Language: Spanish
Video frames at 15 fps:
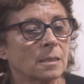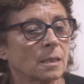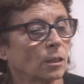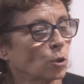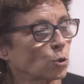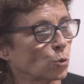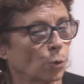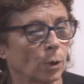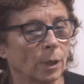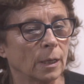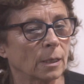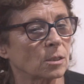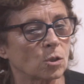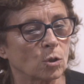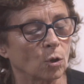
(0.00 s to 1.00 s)
va haciendo sus
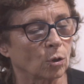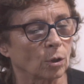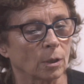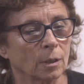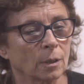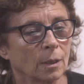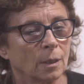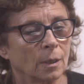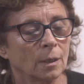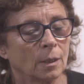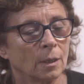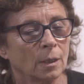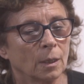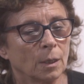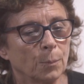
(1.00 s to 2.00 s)
elecciones,
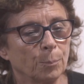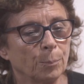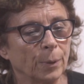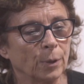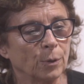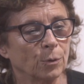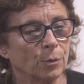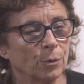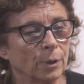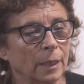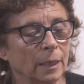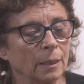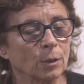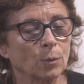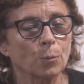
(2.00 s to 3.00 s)
pero
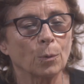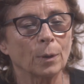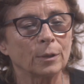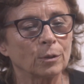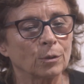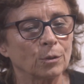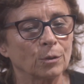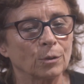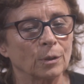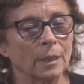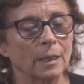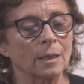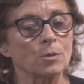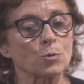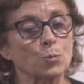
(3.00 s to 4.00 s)
en cuanto
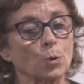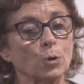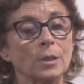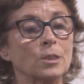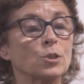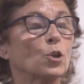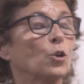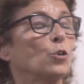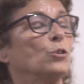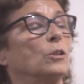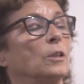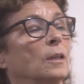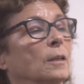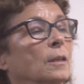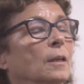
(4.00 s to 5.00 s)
en su
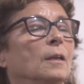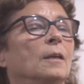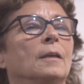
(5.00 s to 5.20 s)
horizonte